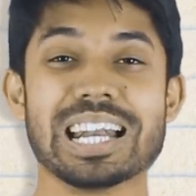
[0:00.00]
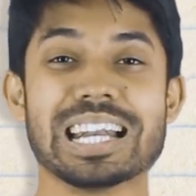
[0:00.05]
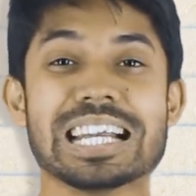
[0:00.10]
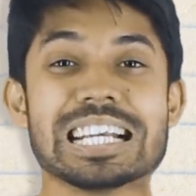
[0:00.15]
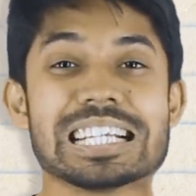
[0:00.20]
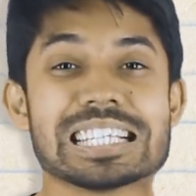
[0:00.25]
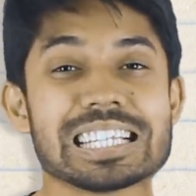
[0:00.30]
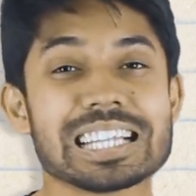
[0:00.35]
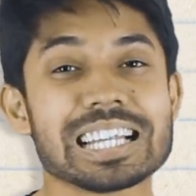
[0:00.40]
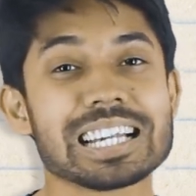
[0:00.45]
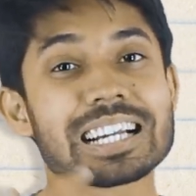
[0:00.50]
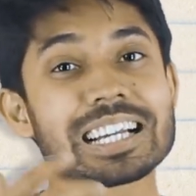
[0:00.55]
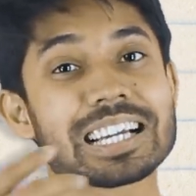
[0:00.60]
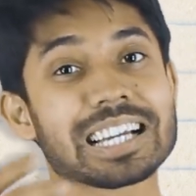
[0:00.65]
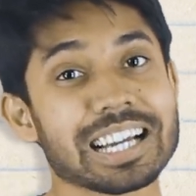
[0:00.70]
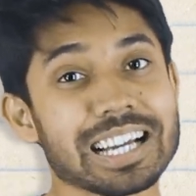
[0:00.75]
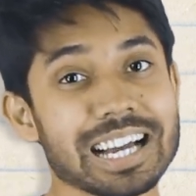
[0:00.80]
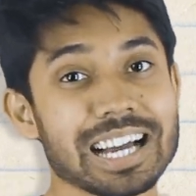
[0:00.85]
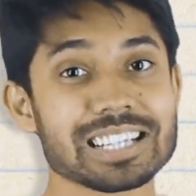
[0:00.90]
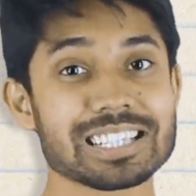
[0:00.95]
নিজেদের
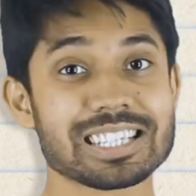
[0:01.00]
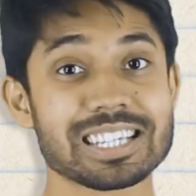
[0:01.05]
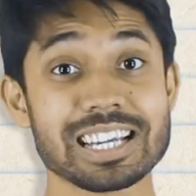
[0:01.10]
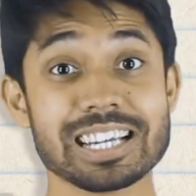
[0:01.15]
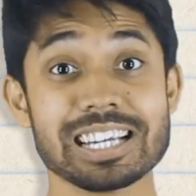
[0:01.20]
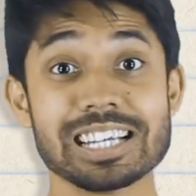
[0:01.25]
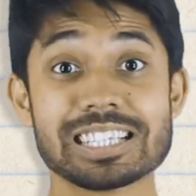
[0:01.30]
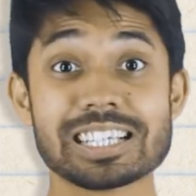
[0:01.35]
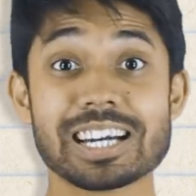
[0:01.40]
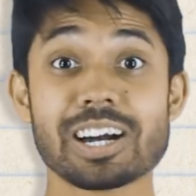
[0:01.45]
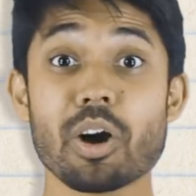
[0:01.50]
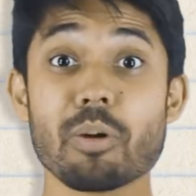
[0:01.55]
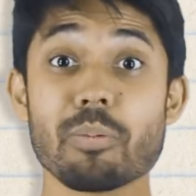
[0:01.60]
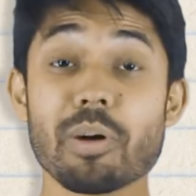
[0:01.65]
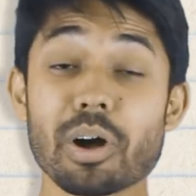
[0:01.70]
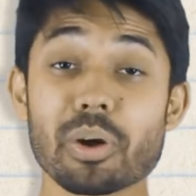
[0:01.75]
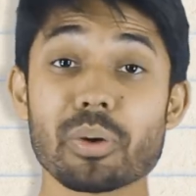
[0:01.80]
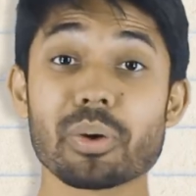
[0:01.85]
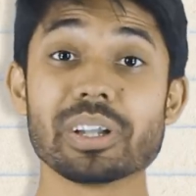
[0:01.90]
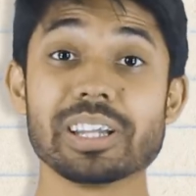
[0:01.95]
কাছে নিজেরা
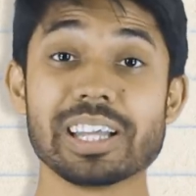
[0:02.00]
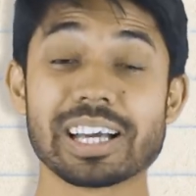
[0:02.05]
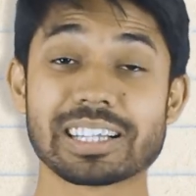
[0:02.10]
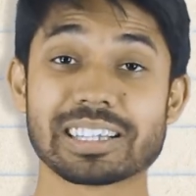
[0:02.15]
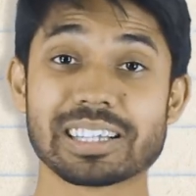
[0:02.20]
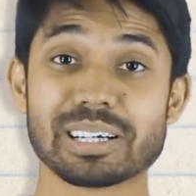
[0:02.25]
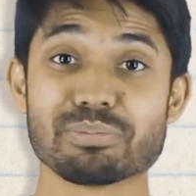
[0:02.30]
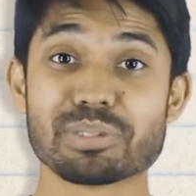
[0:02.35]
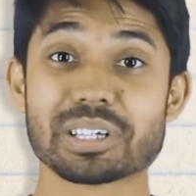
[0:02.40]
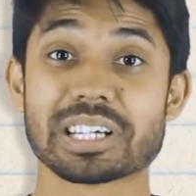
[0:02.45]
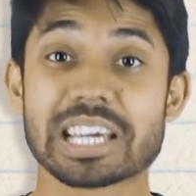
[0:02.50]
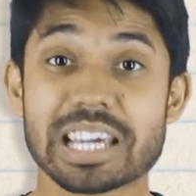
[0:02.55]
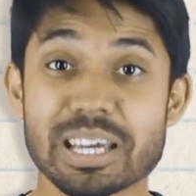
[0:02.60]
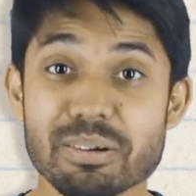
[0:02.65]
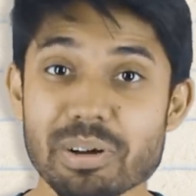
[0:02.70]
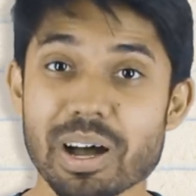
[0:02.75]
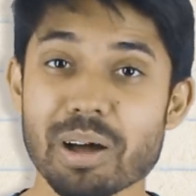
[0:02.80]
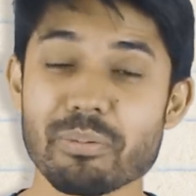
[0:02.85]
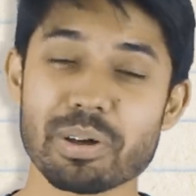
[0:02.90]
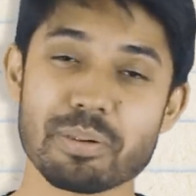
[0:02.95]
অবাক হয়ে দেখতাম যে
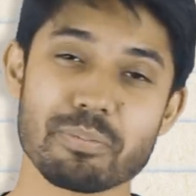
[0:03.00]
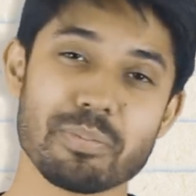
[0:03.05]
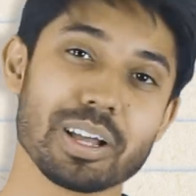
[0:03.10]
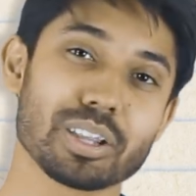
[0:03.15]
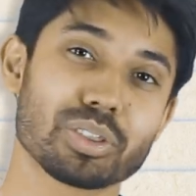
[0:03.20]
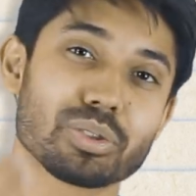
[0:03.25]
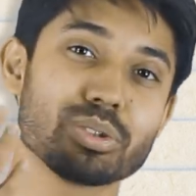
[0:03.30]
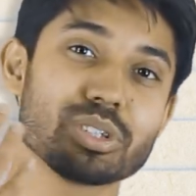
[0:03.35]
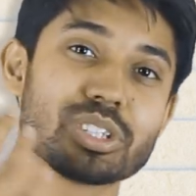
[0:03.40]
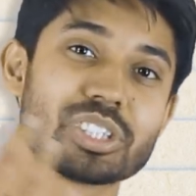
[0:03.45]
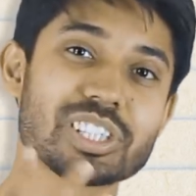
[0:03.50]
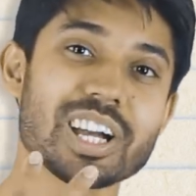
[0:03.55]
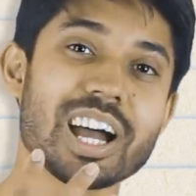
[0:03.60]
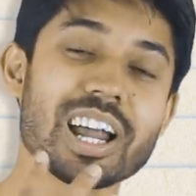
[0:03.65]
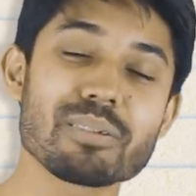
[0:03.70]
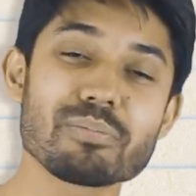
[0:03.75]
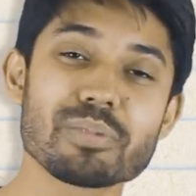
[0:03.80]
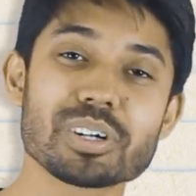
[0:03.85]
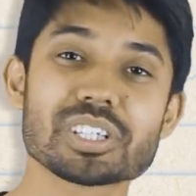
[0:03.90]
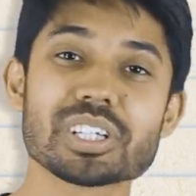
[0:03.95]
কিভাবে মাত্র
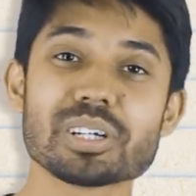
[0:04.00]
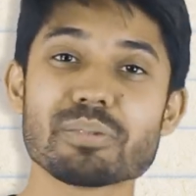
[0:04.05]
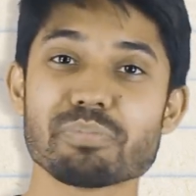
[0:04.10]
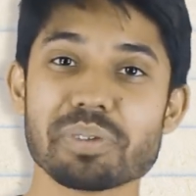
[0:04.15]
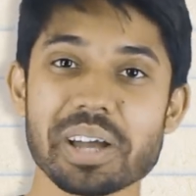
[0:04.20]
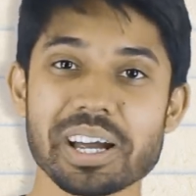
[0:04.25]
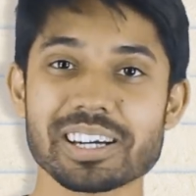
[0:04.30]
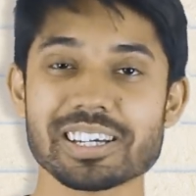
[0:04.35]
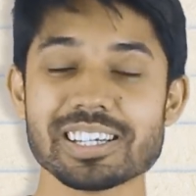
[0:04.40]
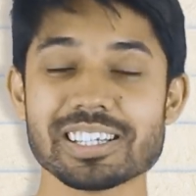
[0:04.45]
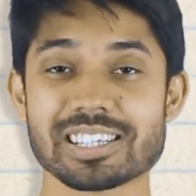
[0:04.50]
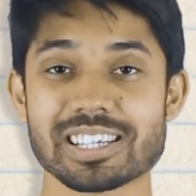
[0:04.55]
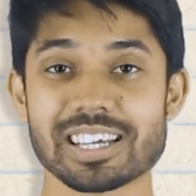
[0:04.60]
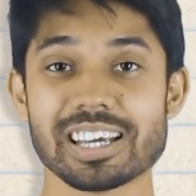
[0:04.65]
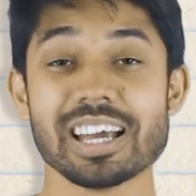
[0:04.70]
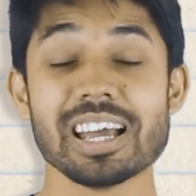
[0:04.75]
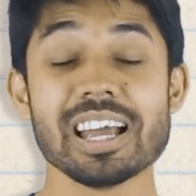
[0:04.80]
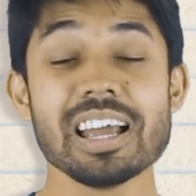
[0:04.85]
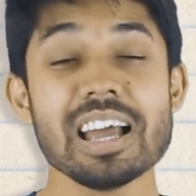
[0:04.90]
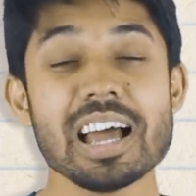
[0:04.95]
চার মাসের প্র্যাকটিসে
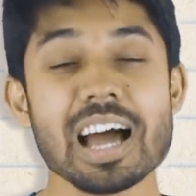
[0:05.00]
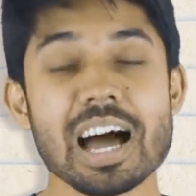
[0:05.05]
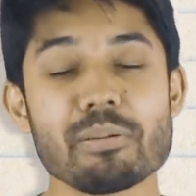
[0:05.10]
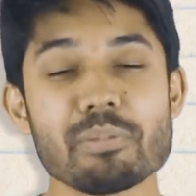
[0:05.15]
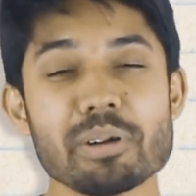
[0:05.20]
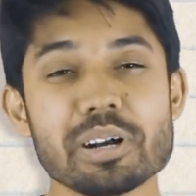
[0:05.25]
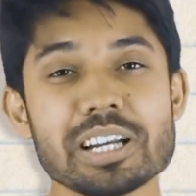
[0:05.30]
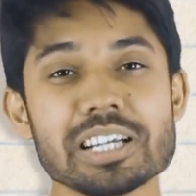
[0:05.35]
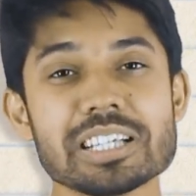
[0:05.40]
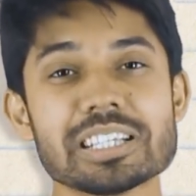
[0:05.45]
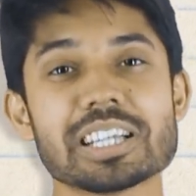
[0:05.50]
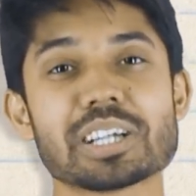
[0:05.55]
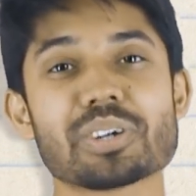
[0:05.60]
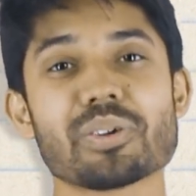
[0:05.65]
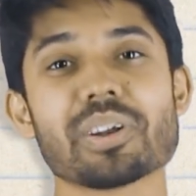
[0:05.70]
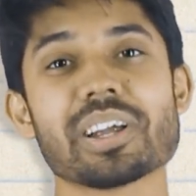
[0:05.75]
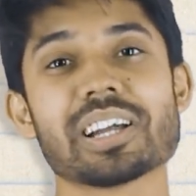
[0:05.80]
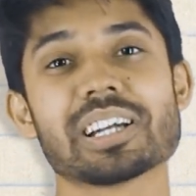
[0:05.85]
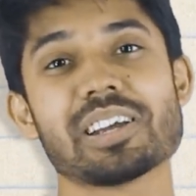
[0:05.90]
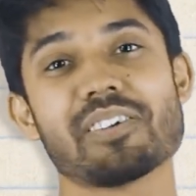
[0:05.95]
আমরা নিজেদেরকে
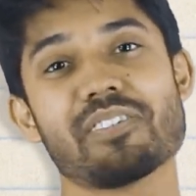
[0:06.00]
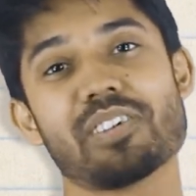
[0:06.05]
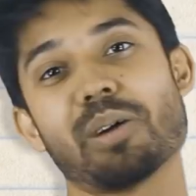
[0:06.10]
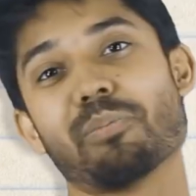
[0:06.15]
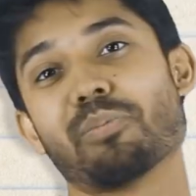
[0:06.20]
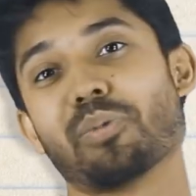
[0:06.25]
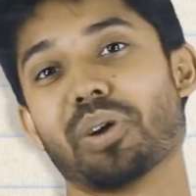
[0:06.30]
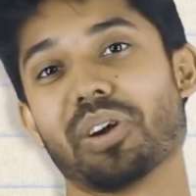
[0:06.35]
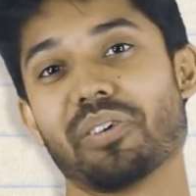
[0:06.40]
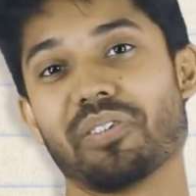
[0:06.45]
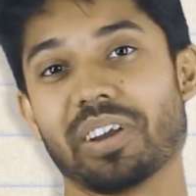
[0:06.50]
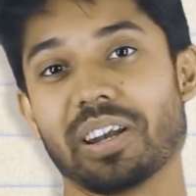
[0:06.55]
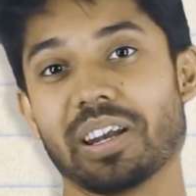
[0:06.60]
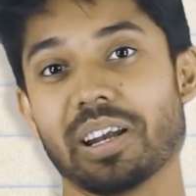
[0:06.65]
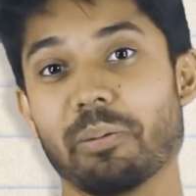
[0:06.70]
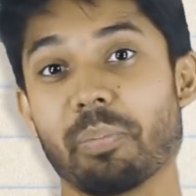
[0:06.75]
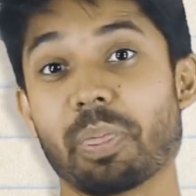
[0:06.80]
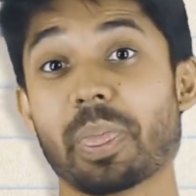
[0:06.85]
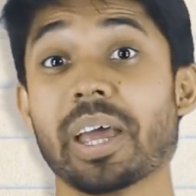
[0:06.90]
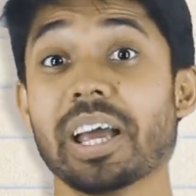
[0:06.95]
অনেক ডেভেলপ করে
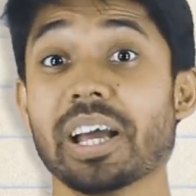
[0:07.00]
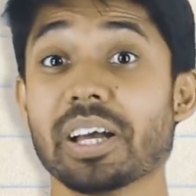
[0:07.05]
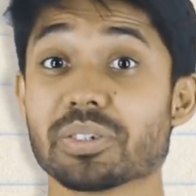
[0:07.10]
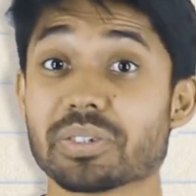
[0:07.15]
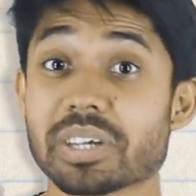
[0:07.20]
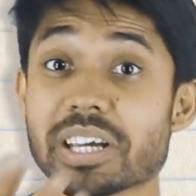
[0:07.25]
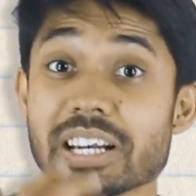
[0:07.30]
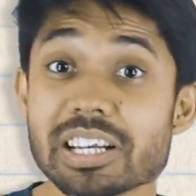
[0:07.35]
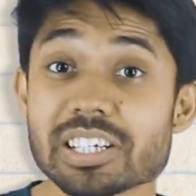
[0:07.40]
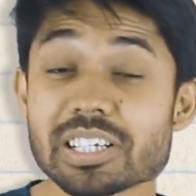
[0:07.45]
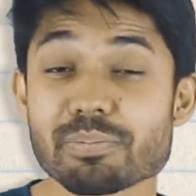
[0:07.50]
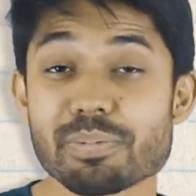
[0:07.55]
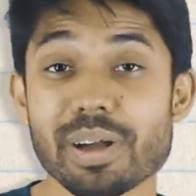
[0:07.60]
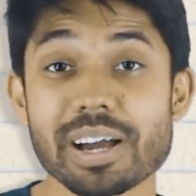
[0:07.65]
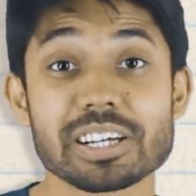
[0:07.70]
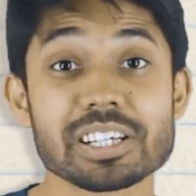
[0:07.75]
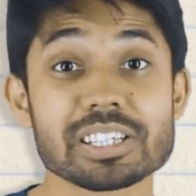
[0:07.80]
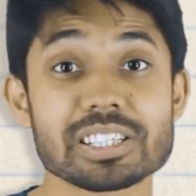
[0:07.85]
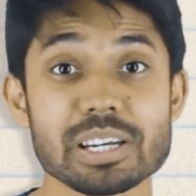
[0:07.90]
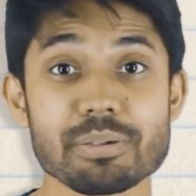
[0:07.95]
ফেললাম সেই ইংলিশের
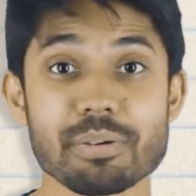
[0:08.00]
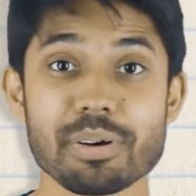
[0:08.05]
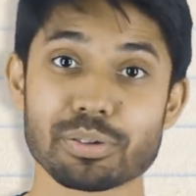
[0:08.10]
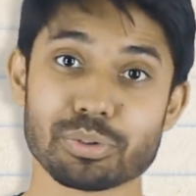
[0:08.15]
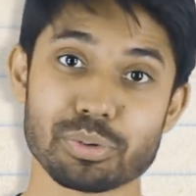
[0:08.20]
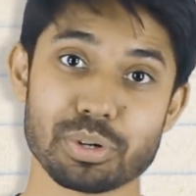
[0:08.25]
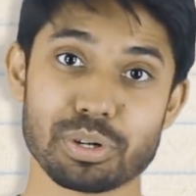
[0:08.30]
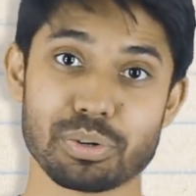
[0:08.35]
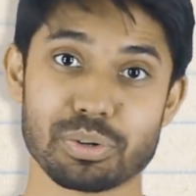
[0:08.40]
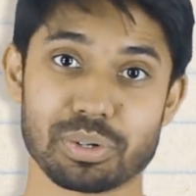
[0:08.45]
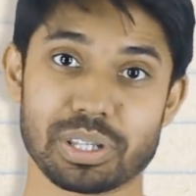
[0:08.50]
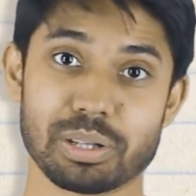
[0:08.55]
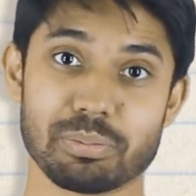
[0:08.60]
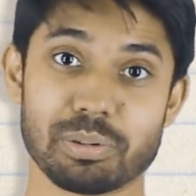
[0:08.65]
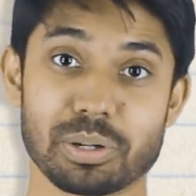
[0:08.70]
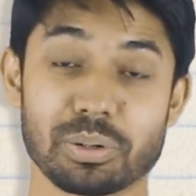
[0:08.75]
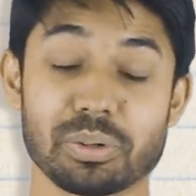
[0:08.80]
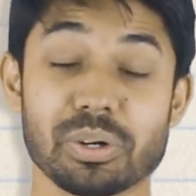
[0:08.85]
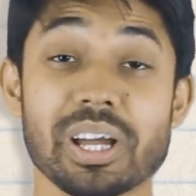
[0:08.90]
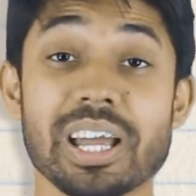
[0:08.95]
প্র্যাকটিসটা এভাবে তৈরি করতে
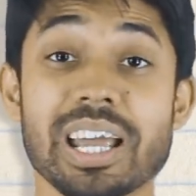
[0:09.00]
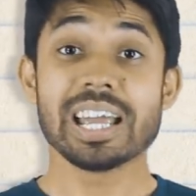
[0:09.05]
পারো